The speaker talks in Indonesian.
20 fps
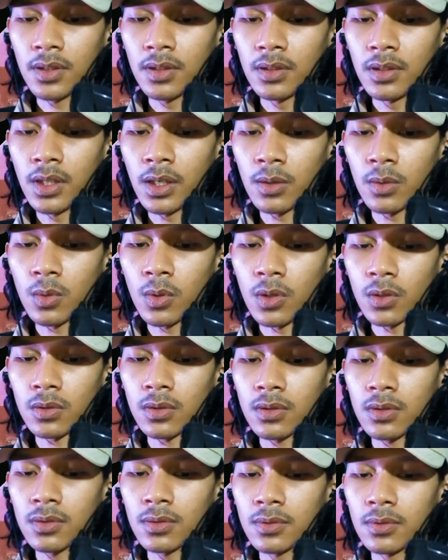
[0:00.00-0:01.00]
Neklor,
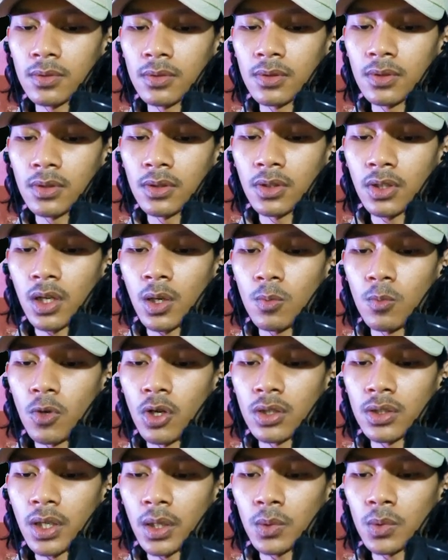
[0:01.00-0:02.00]
kau
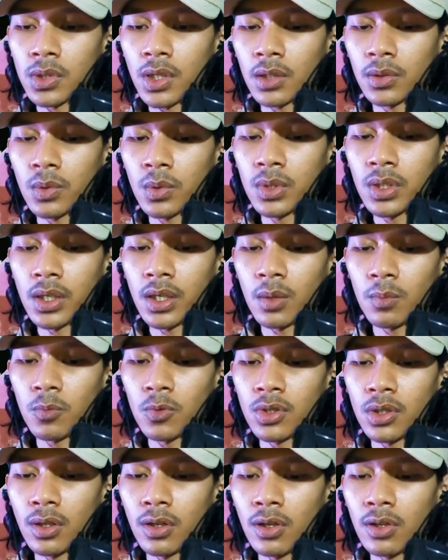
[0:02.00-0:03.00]
bukan satu-satunya yang
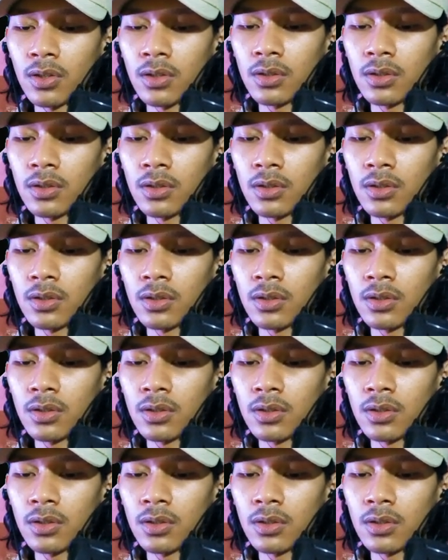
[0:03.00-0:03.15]
punya